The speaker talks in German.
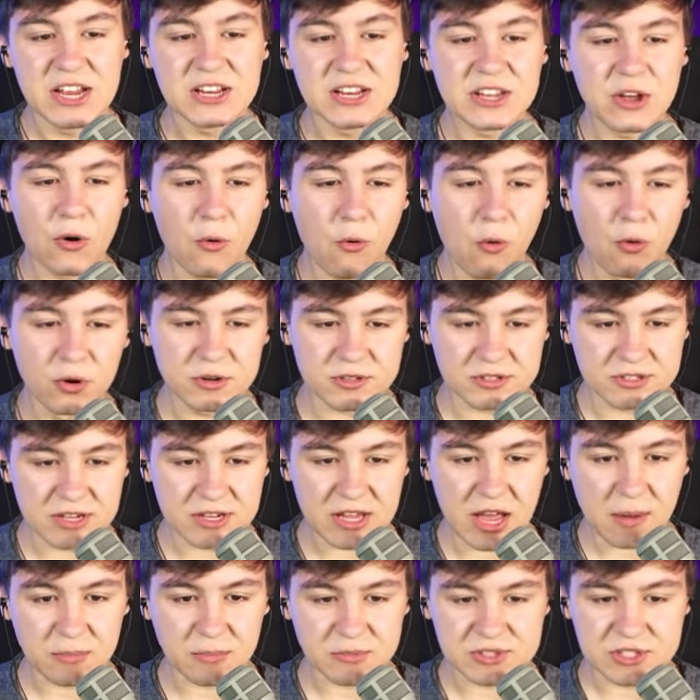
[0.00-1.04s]
Die Roten,
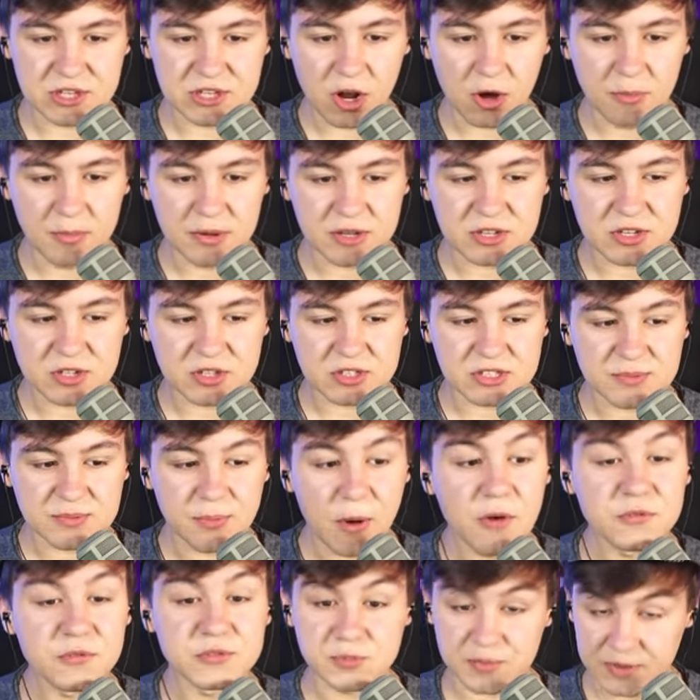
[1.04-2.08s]
die haben uns, glaube ich,
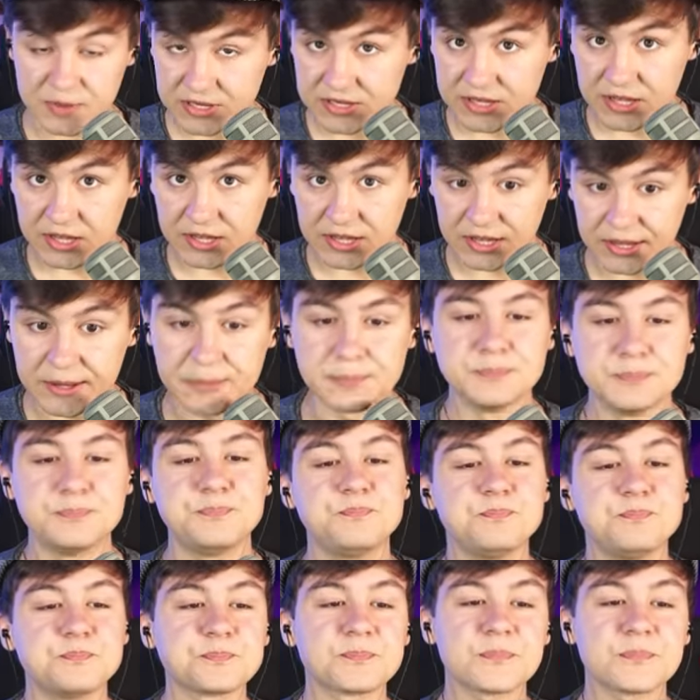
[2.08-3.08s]
12 Speed gegeben.